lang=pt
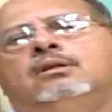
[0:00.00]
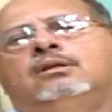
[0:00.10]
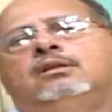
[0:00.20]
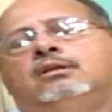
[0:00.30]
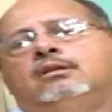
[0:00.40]

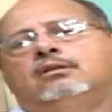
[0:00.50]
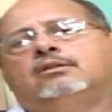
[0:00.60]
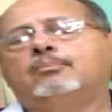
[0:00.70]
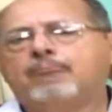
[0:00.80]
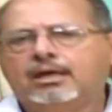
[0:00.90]
e
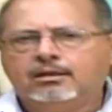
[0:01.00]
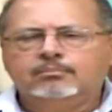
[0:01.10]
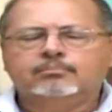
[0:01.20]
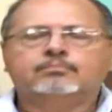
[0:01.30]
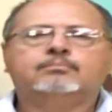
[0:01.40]

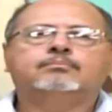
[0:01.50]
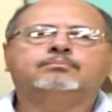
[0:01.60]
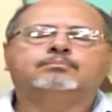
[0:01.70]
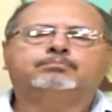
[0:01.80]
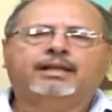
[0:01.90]
também
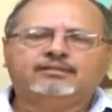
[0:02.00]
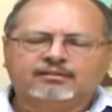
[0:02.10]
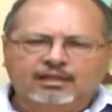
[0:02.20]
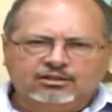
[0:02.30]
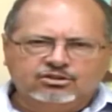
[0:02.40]

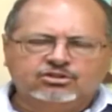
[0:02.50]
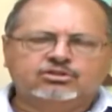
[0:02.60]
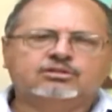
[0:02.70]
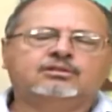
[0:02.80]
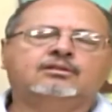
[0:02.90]

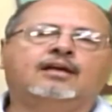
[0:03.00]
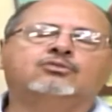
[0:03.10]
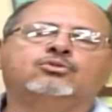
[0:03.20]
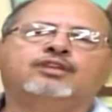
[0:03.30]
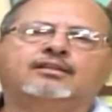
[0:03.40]
presidente da
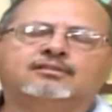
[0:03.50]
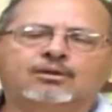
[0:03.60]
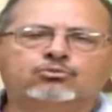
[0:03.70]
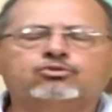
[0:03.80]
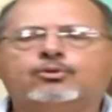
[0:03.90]

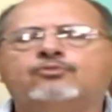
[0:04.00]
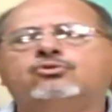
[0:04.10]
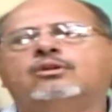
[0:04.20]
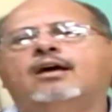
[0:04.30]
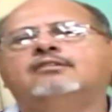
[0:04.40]
Associação dos
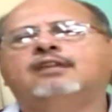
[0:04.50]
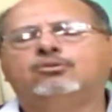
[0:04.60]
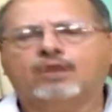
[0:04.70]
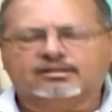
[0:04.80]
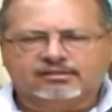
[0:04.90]
Profissionais da
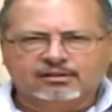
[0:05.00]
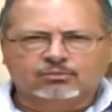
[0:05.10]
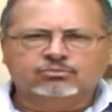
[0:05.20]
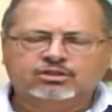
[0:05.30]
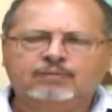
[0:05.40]

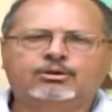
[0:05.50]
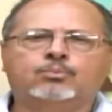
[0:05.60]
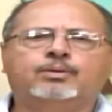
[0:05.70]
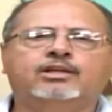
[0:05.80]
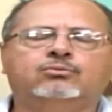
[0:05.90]
Educação de
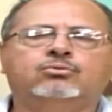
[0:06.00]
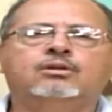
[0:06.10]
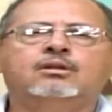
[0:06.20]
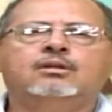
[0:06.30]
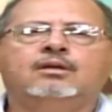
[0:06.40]
Ribeirão Preto,
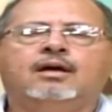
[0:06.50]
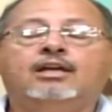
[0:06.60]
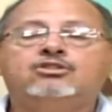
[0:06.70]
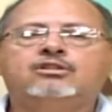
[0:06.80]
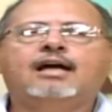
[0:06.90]

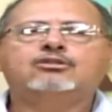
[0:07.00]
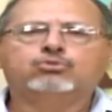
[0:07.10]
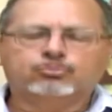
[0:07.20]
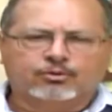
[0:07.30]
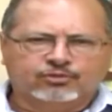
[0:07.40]
a entidade
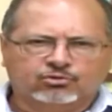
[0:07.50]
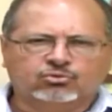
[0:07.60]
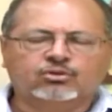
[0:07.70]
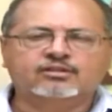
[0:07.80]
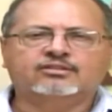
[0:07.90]
dos
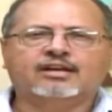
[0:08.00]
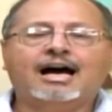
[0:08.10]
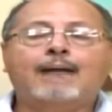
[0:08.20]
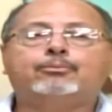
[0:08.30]
professores, a